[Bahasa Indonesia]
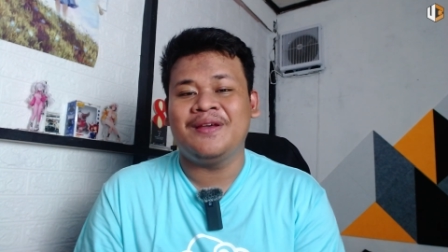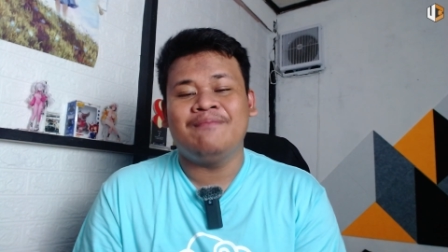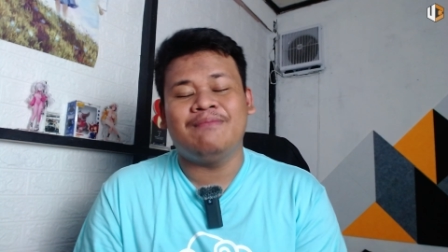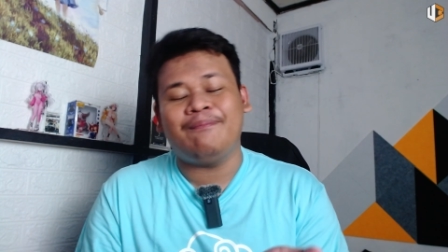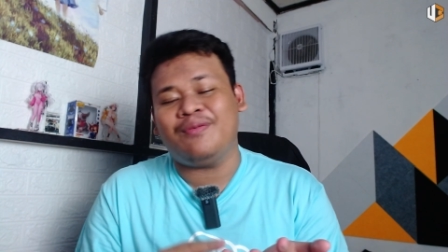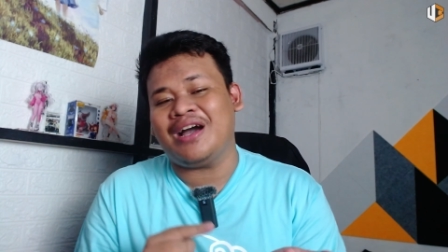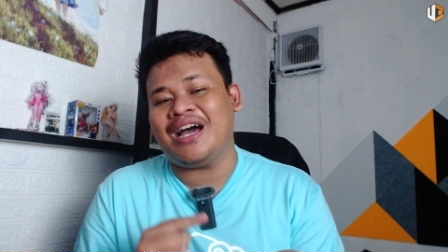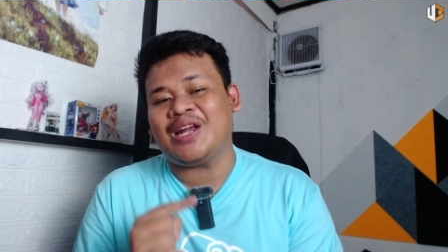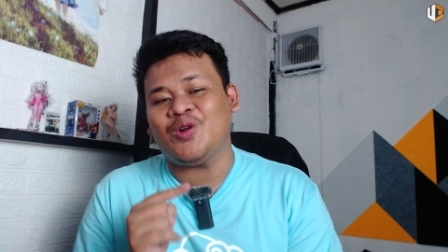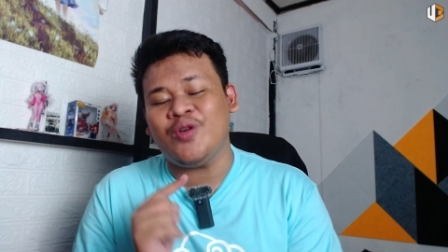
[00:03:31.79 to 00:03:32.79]

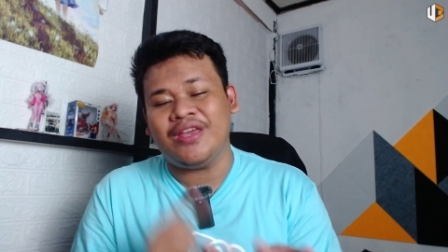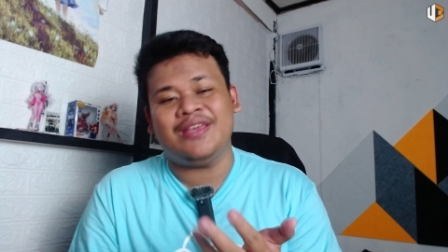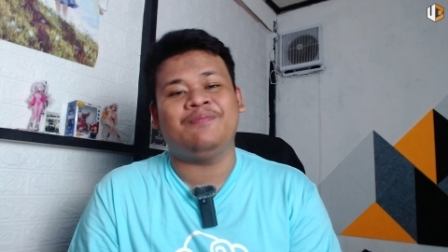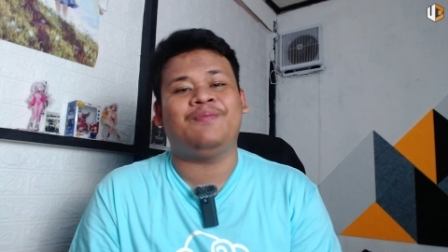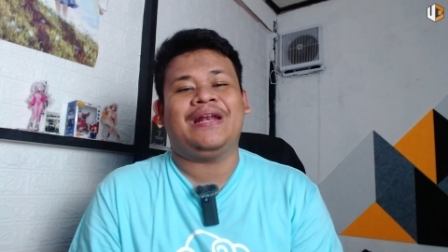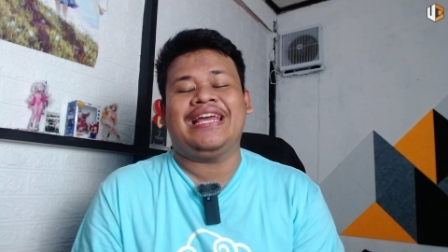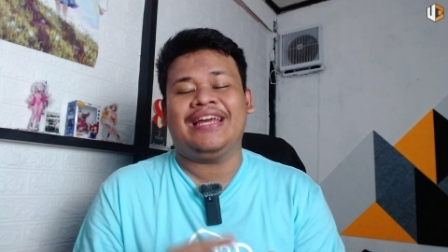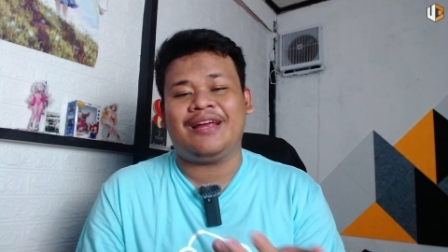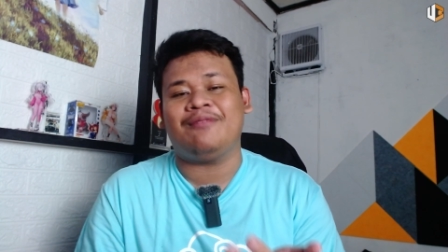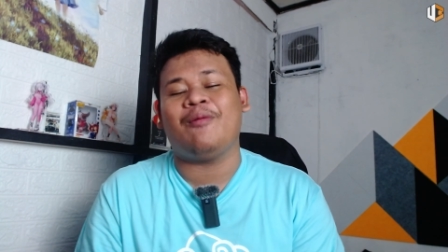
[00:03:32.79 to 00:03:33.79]
mempengaruhi
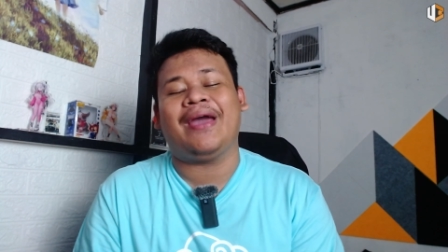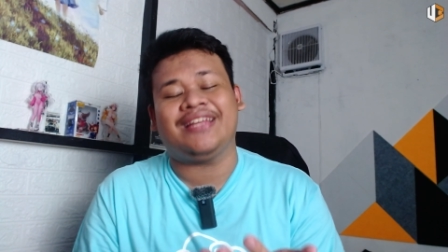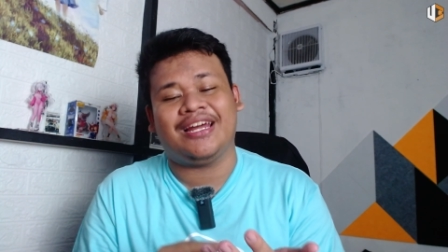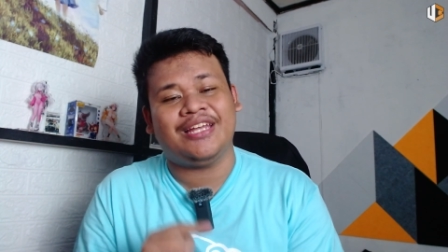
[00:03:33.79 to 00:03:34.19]
player yang memainkan